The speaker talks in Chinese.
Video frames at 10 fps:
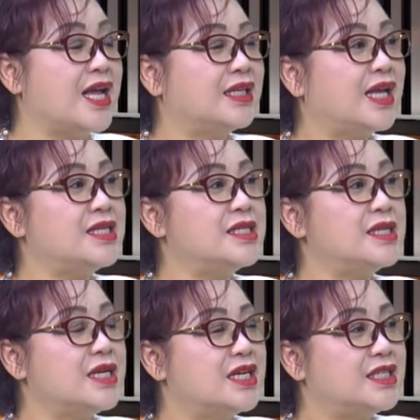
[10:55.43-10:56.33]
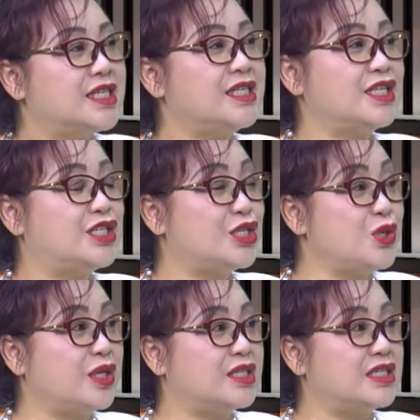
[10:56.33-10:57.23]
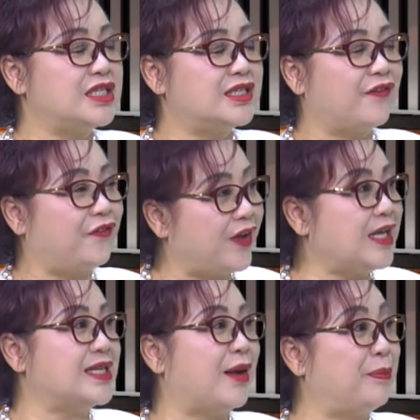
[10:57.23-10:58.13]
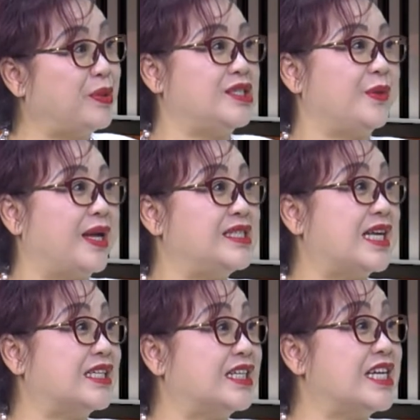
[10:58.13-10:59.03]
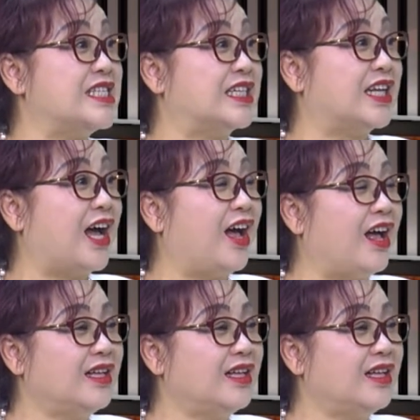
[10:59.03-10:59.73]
但是这些子女其实是非常不喜欢家长跟着的，哈。